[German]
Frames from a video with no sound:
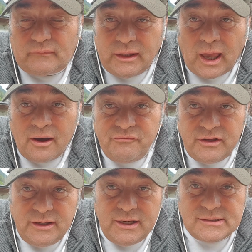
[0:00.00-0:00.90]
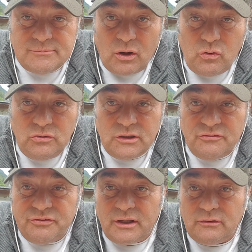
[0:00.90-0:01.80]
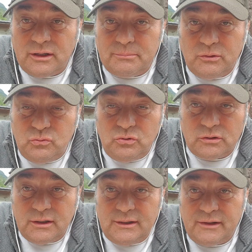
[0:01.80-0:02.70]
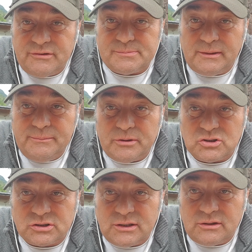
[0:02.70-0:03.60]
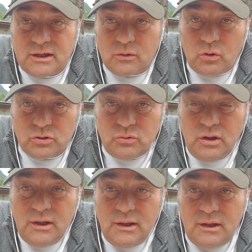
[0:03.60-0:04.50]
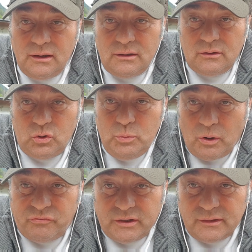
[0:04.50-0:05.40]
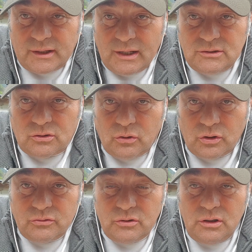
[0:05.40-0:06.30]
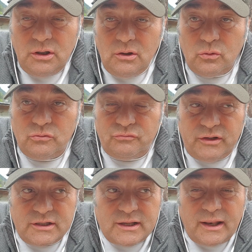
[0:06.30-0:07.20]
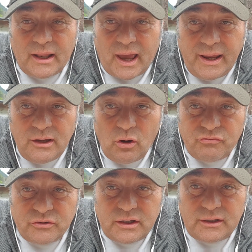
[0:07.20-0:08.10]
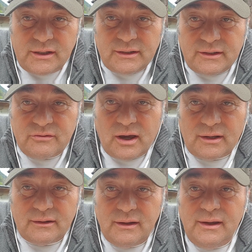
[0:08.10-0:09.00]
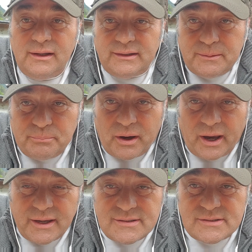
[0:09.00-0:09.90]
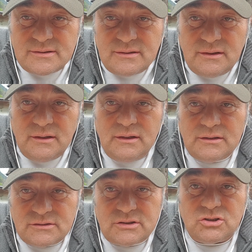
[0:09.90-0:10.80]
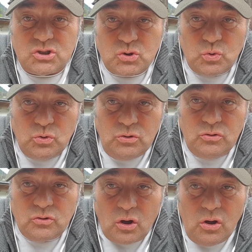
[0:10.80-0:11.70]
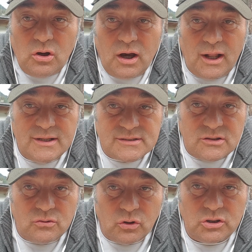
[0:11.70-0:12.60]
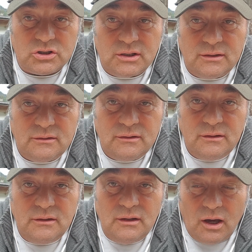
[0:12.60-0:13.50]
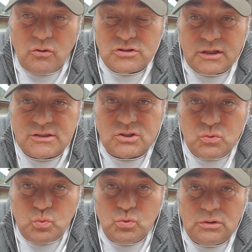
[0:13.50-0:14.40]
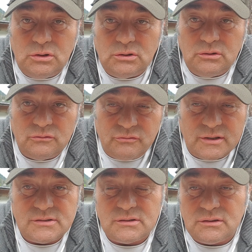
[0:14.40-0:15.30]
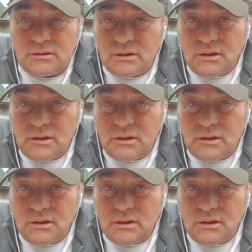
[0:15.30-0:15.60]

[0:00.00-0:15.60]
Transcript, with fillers: ja, Venedig sind wir auch runtergefahren und hier Belluno oder hier die etwas beliebteren Städte Agordo äh, überwiegend alte Leute. Und wenn ich danach einkaufen gehe hier in Italien, die Preise sind schon teurer als in Deutschland, außer jetzt Nudeln, Wasser,